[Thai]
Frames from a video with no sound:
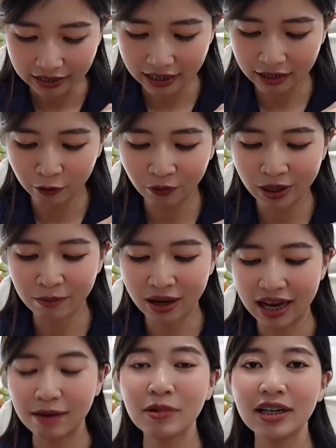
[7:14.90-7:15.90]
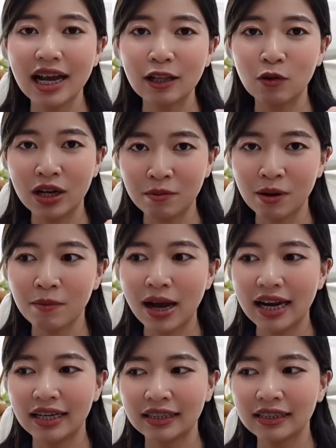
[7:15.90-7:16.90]
แต่คือฟิล์มอ่ะเพิ่งได้ตัวนี้มาให
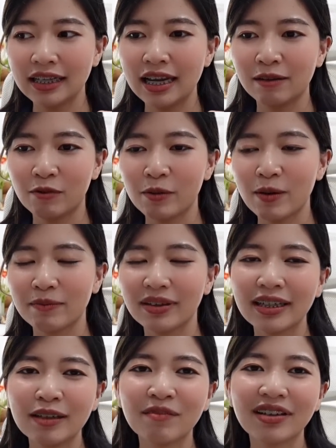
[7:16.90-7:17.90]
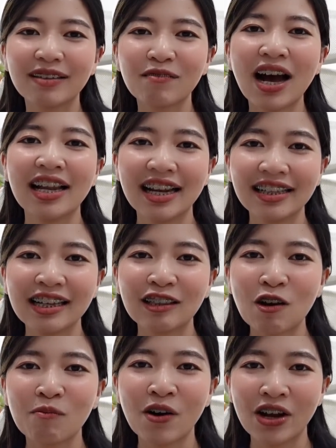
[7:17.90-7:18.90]
ม่แล้วคือเห็นว่าแบบ เออมันผ่านหน้าติ๊ก
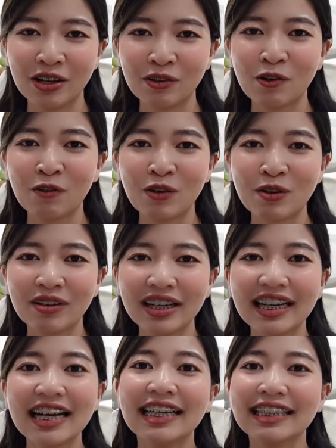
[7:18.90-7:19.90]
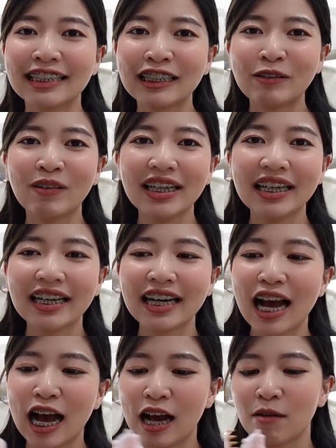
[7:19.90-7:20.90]
ต็อกบ่อยอะทุกคนฟิล์มก็เลยซื้อมาเลย
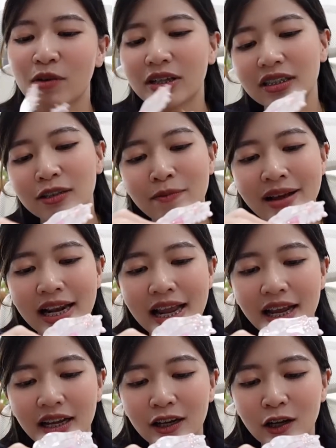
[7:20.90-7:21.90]
นะคะ มันคือแบรนด์อะไร